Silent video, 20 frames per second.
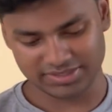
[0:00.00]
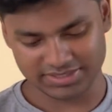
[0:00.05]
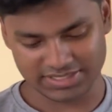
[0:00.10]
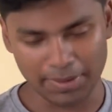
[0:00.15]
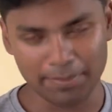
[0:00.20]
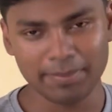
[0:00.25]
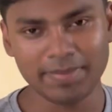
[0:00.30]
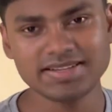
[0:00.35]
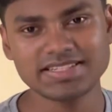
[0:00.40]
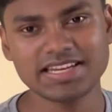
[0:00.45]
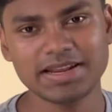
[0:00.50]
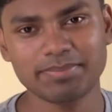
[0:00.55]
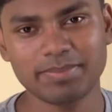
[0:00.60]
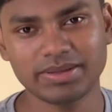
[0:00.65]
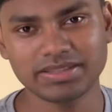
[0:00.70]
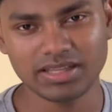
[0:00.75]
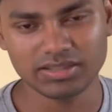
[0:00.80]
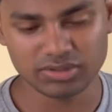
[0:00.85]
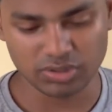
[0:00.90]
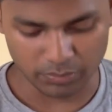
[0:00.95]
स्टेप बाय स्टेप
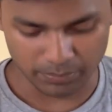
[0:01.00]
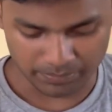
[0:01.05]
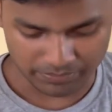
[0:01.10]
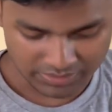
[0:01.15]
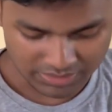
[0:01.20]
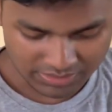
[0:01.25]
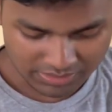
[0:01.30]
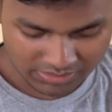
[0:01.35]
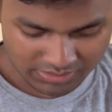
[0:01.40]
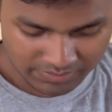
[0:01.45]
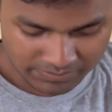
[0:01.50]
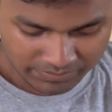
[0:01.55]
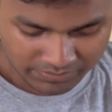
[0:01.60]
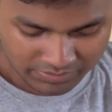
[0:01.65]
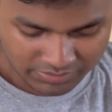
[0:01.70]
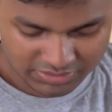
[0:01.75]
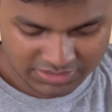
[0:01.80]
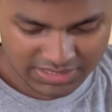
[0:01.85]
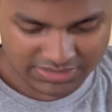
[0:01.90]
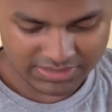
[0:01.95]
बताता
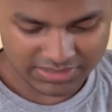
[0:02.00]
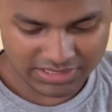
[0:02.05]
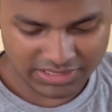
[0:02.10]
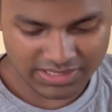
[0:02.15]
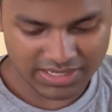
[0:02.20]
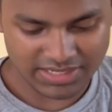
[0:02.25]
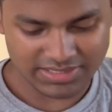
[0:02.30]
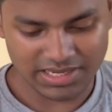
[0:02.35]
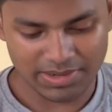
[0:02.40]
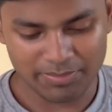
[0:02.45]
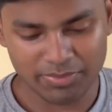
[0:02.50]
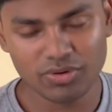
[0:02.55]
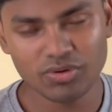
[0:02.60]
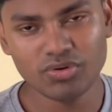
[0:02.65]
हूँ जैसे कि गाइज आप